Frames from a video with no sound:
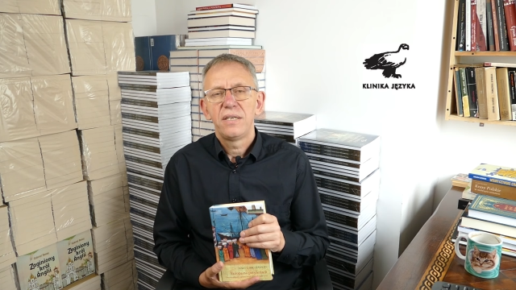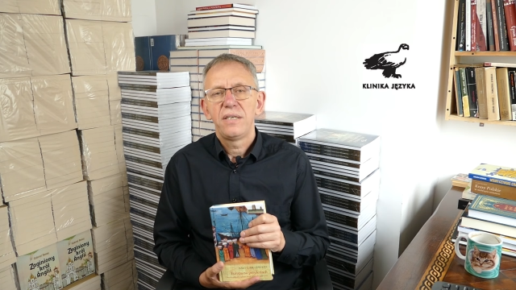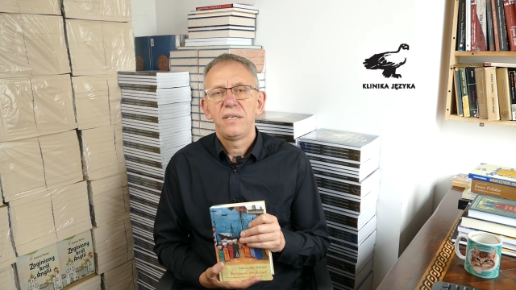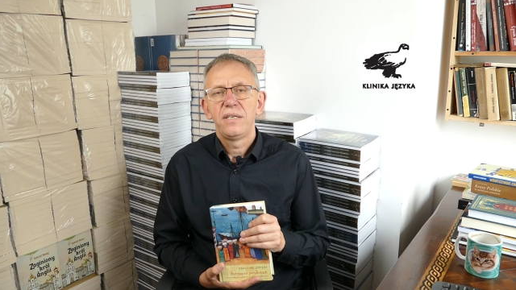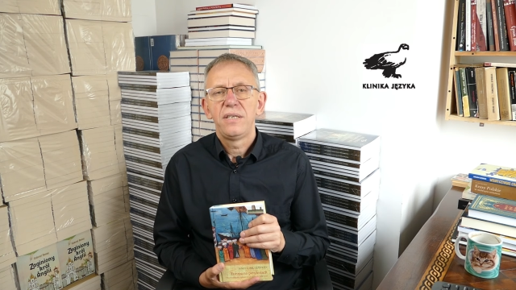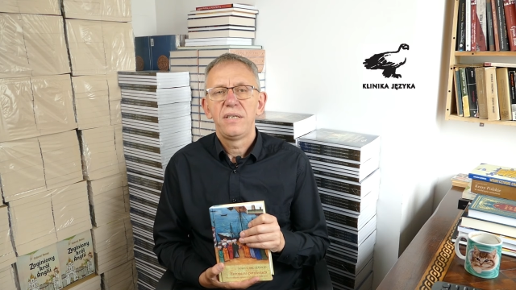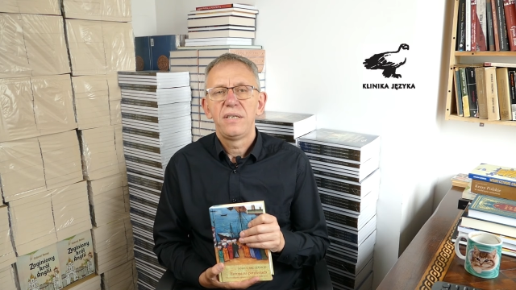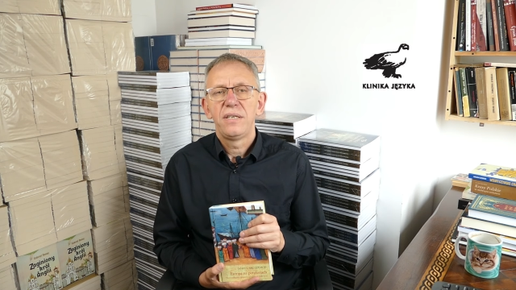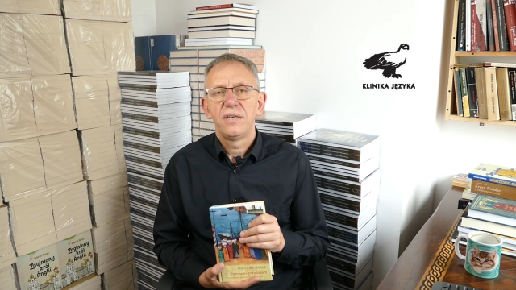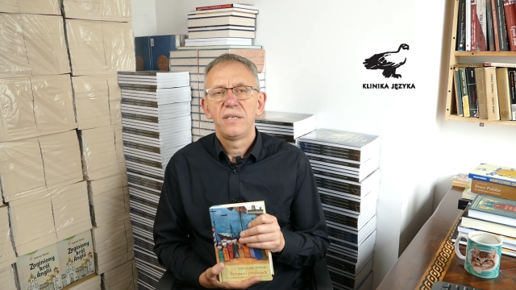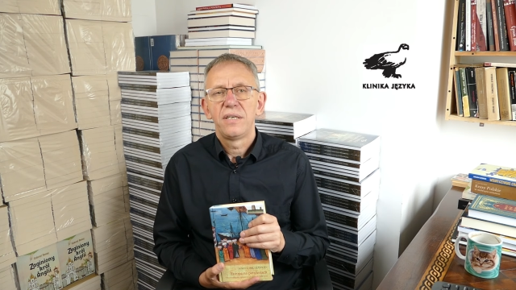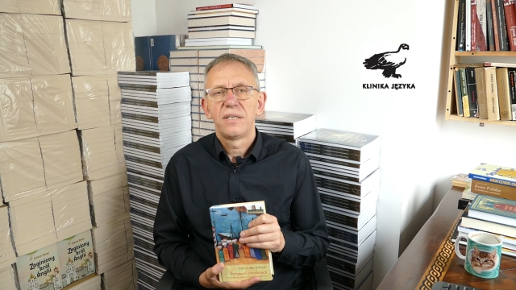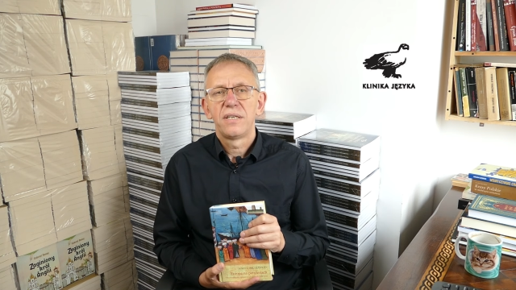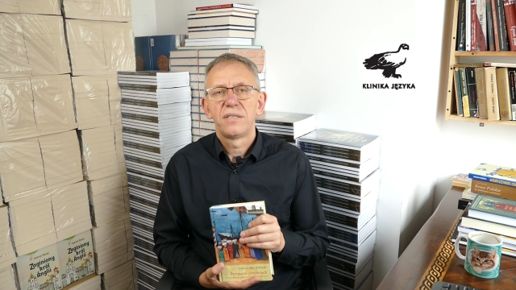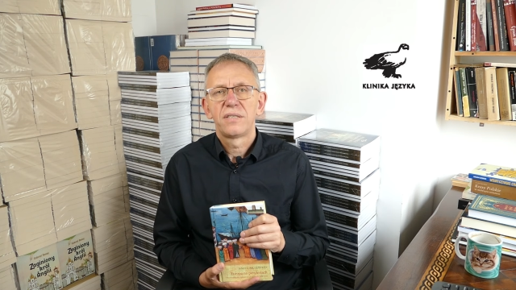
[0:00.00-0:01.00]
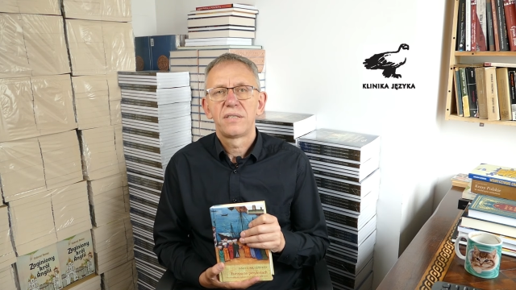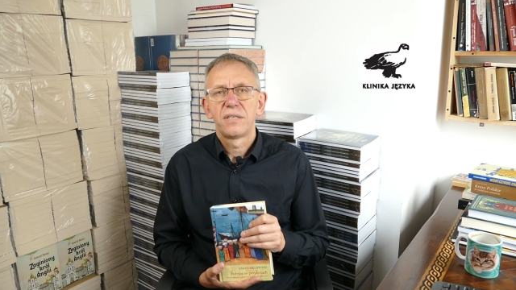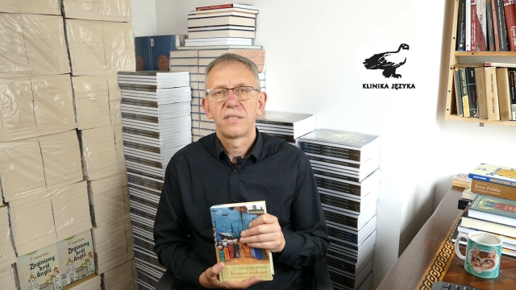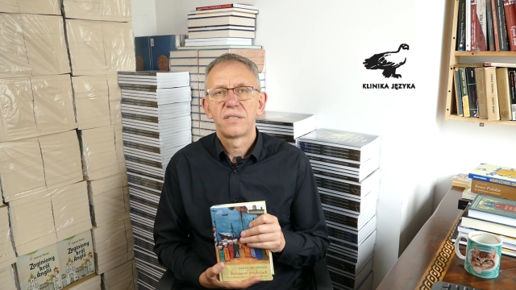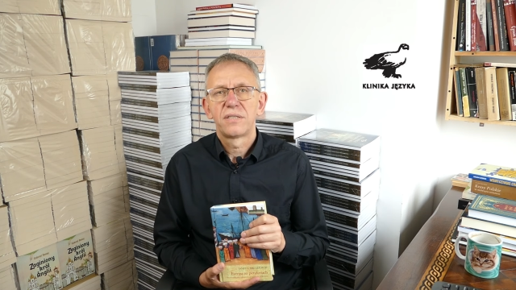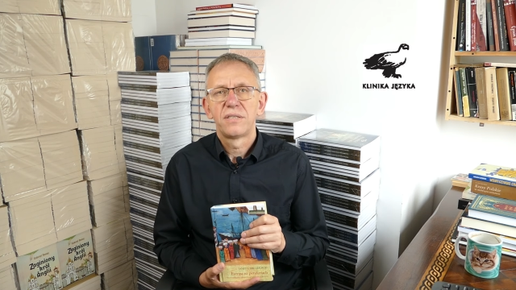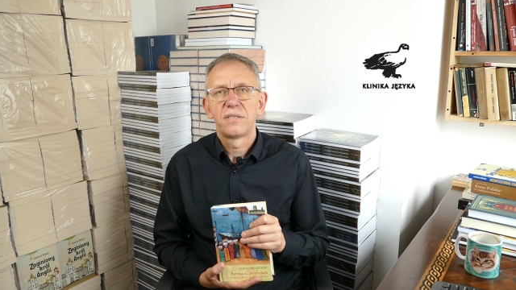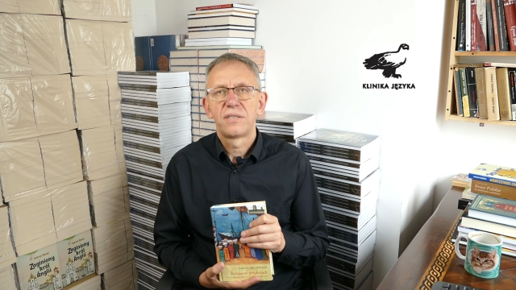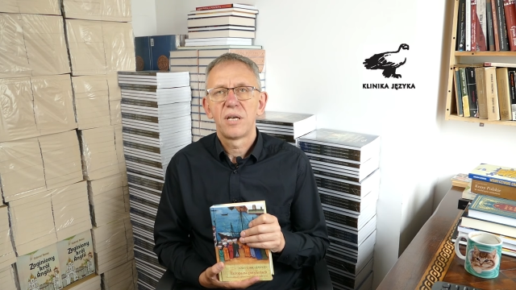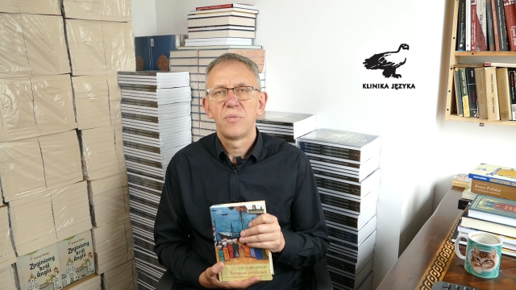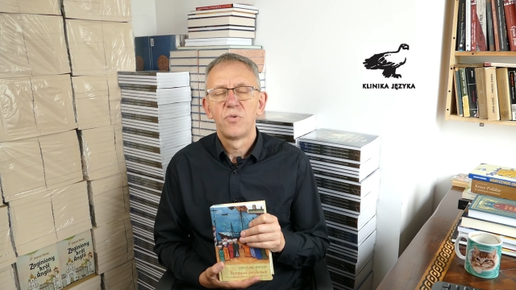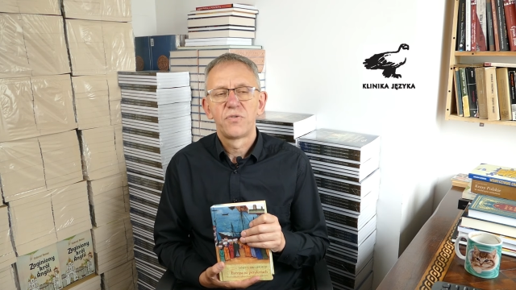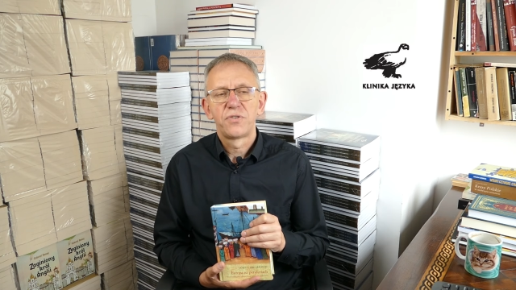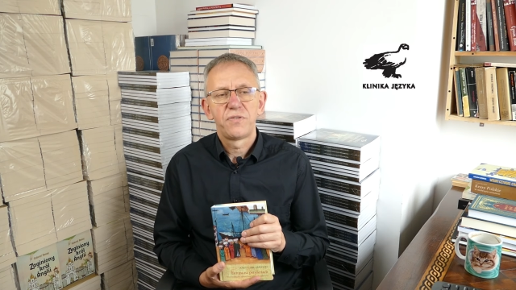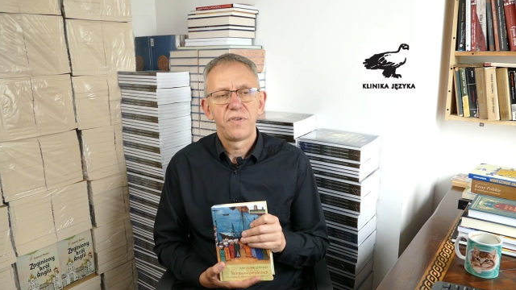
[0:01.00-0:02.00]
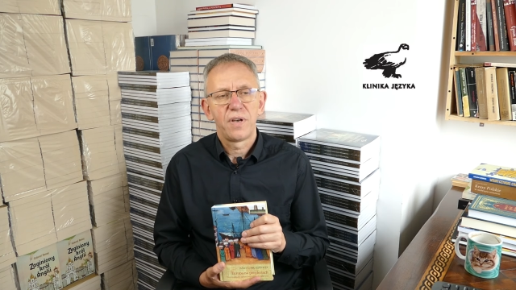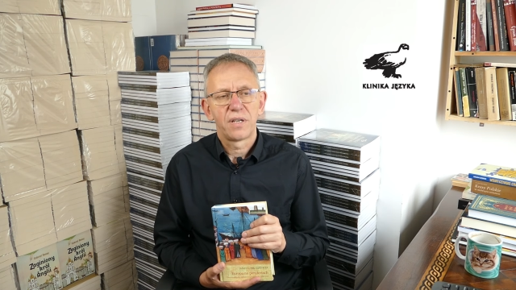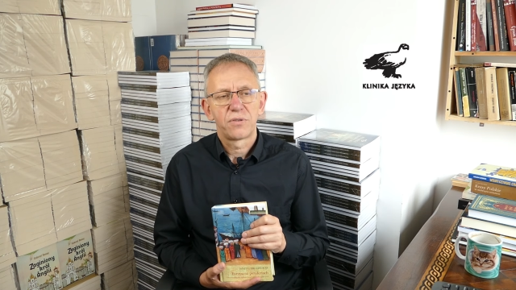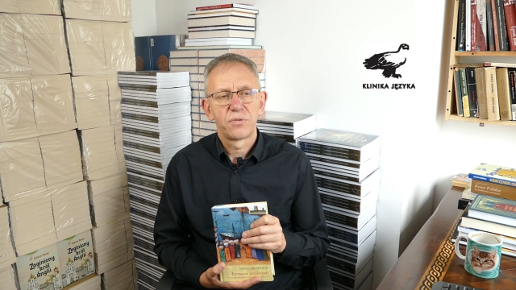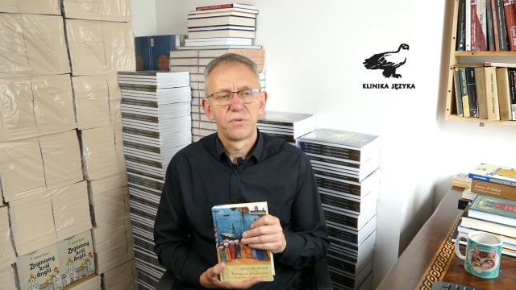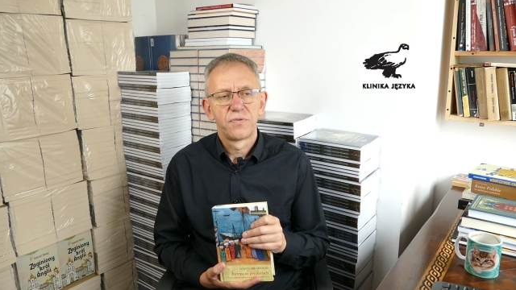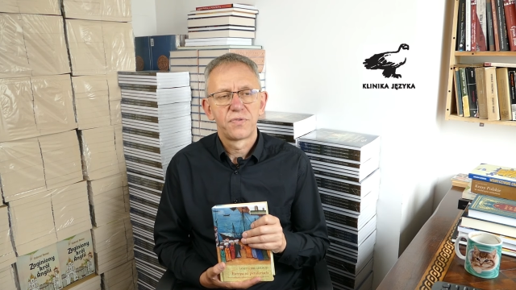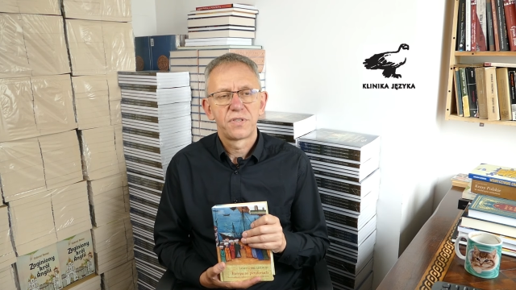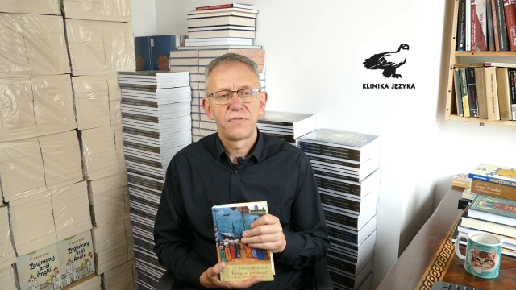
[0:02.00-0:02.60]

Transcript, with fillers: I jeden z tych systemów światów